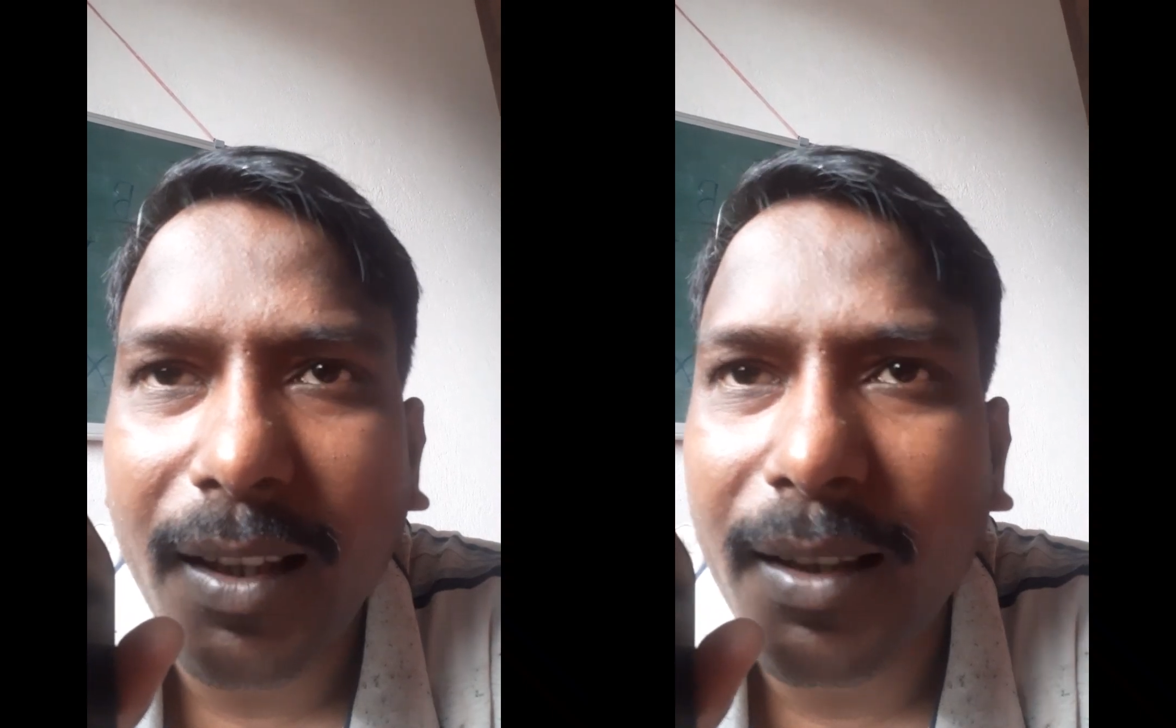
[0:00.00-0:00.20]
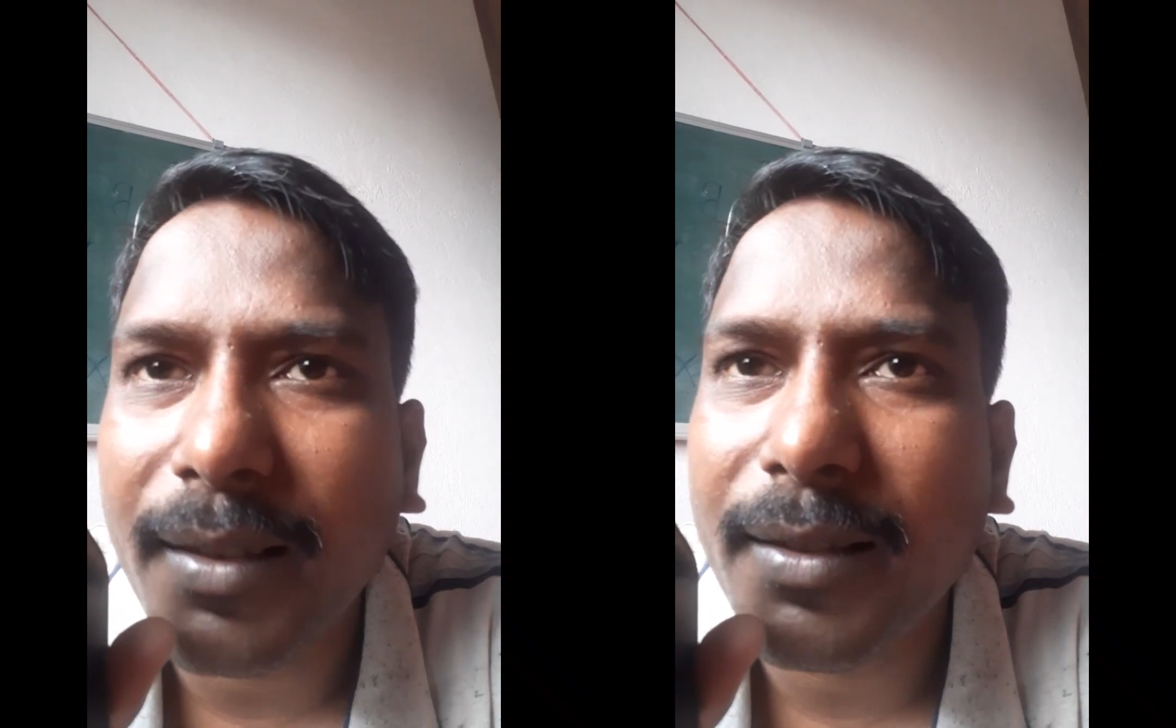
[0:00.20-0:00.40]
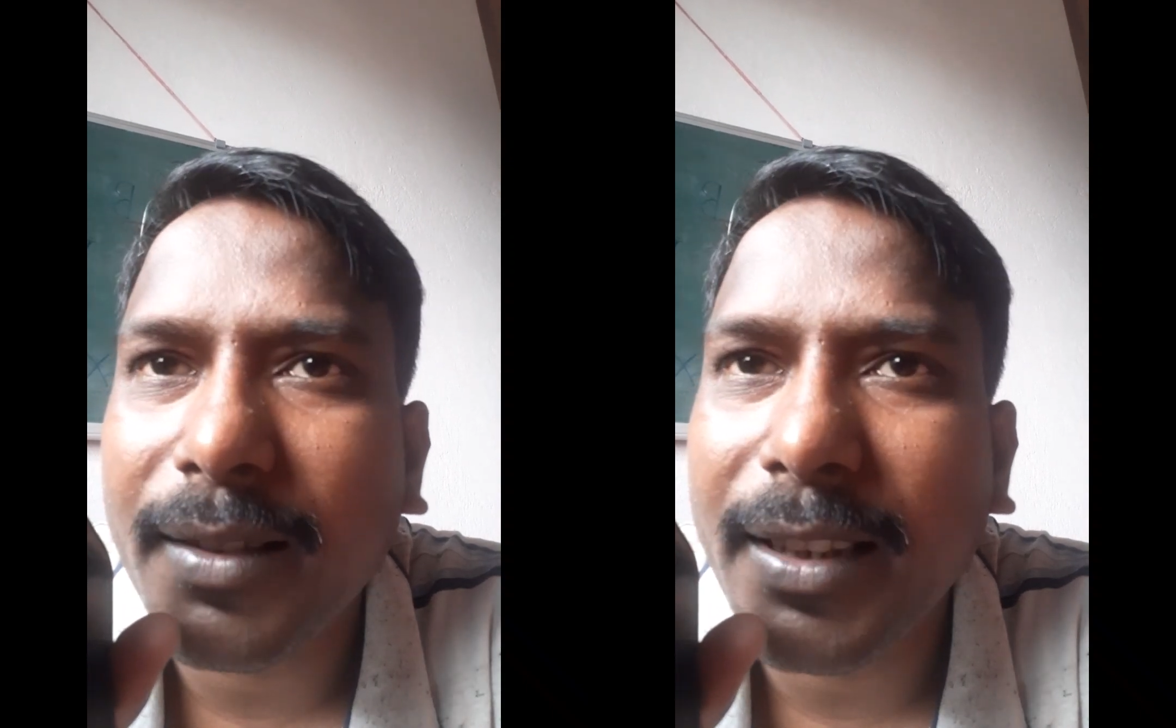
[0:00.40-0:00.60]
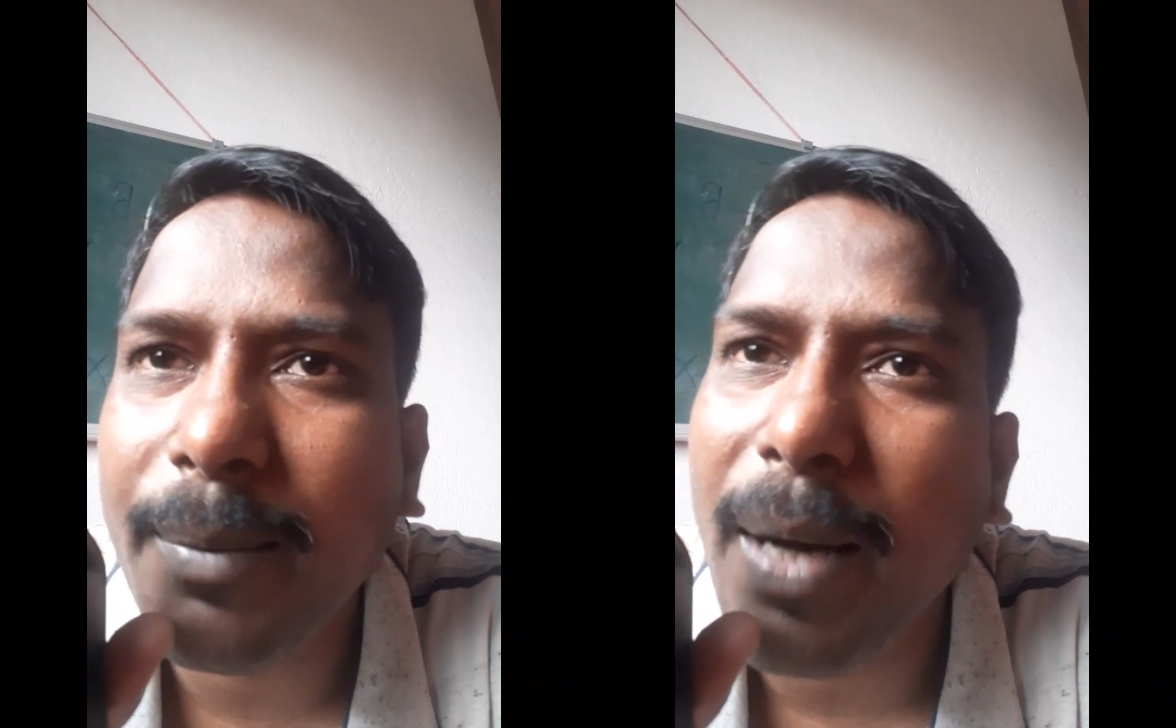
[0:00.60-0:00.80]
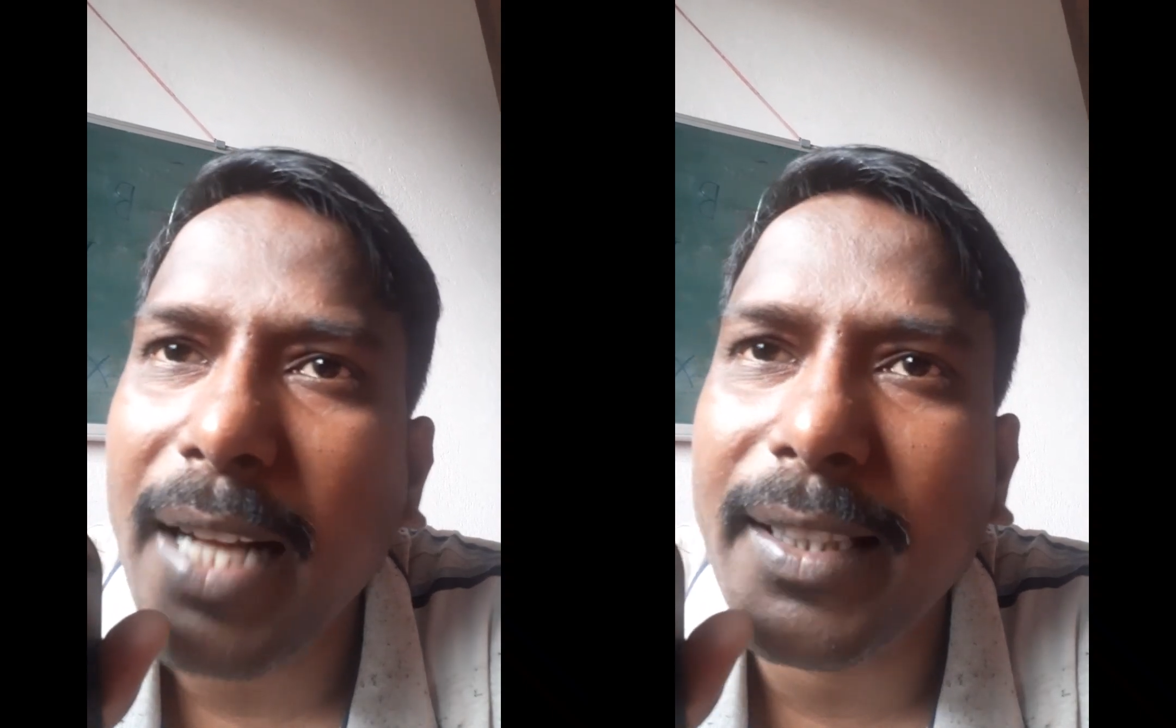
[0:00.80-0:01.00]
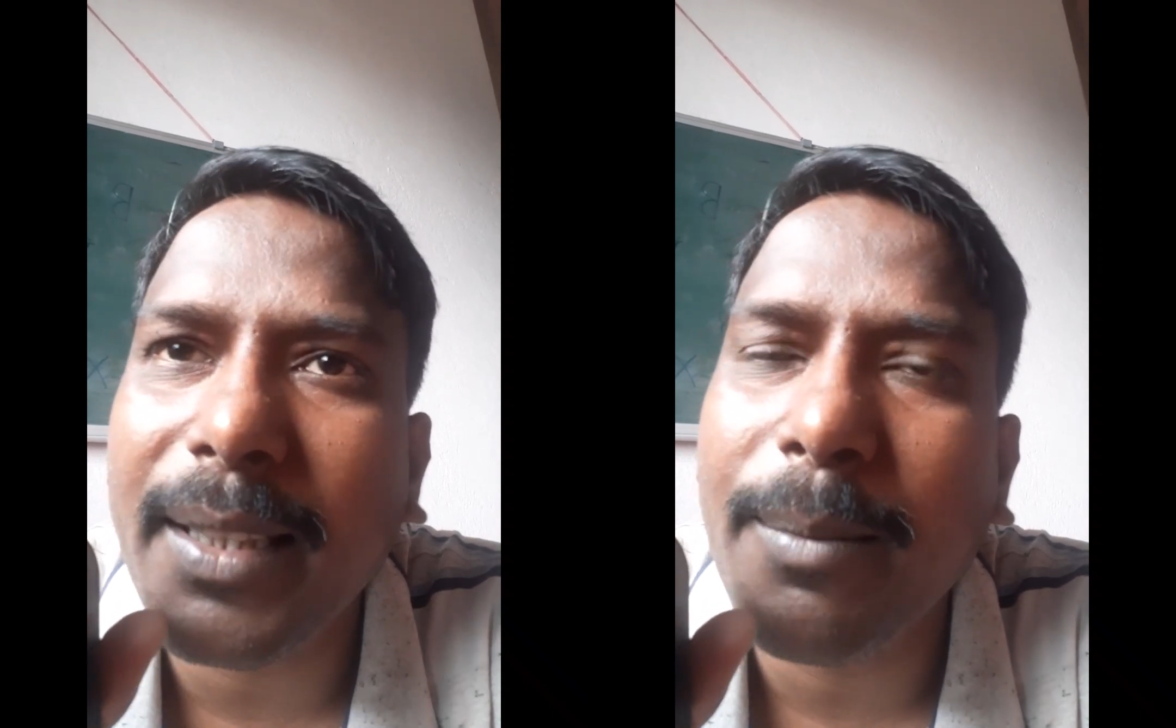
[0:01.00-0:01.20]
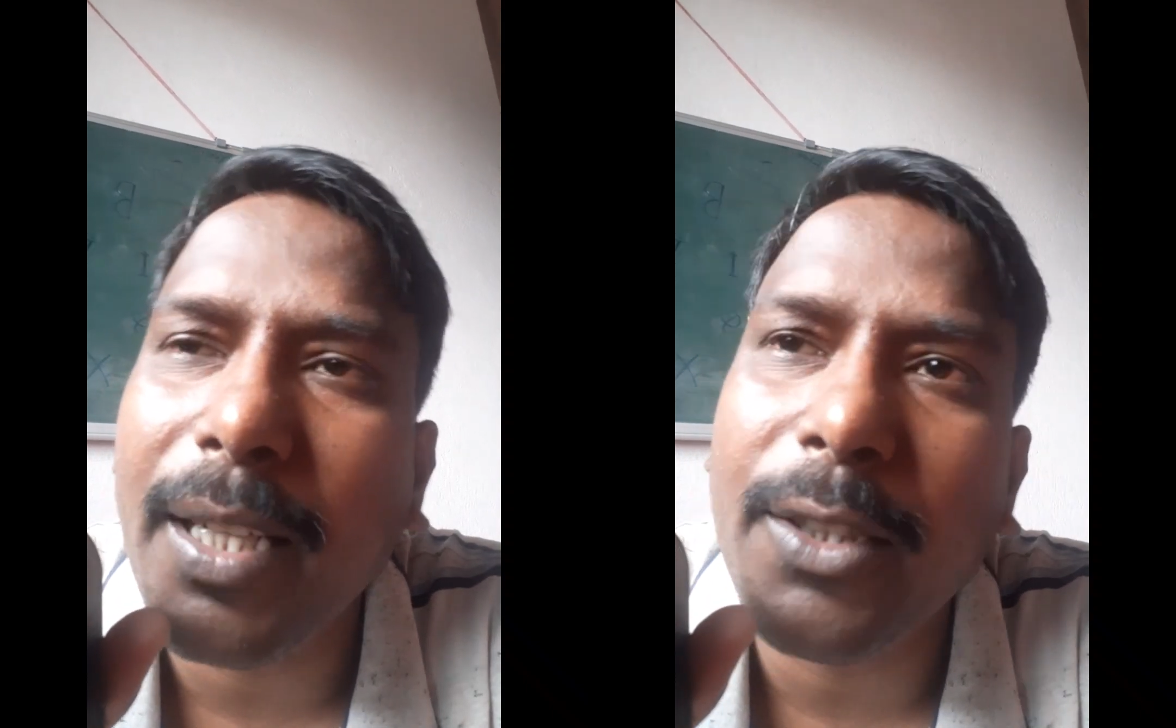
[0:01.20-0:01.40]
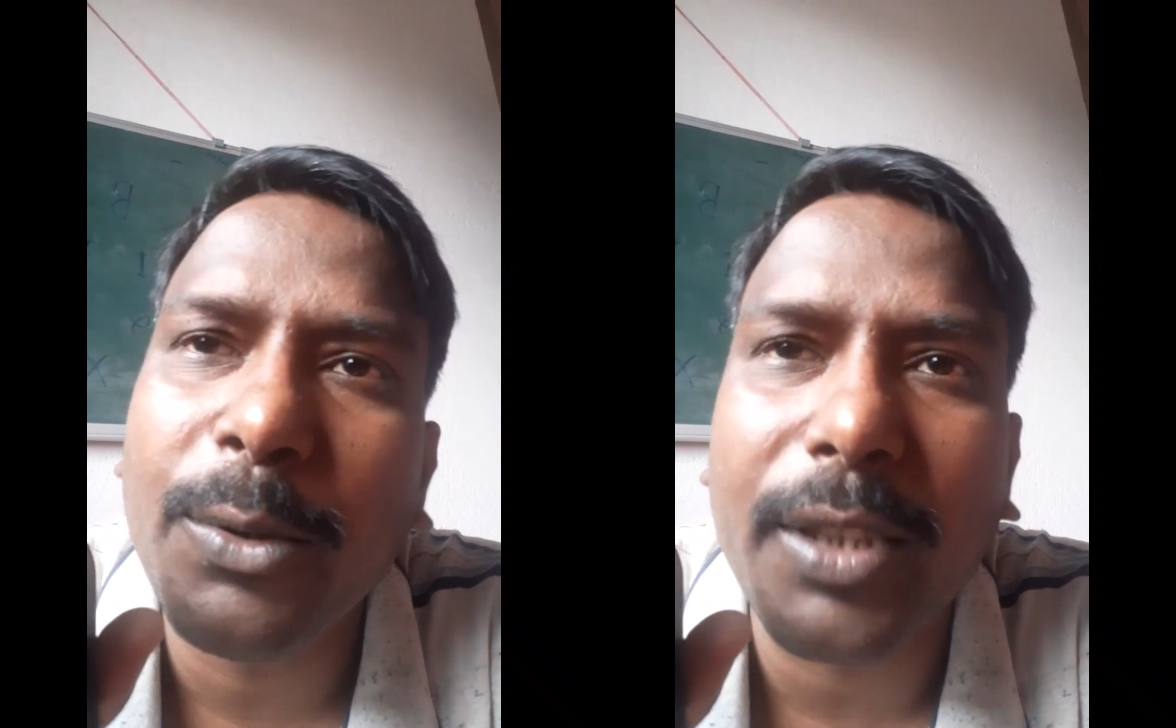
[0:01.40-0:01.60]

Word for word: हाँ ये बात एकदम कटु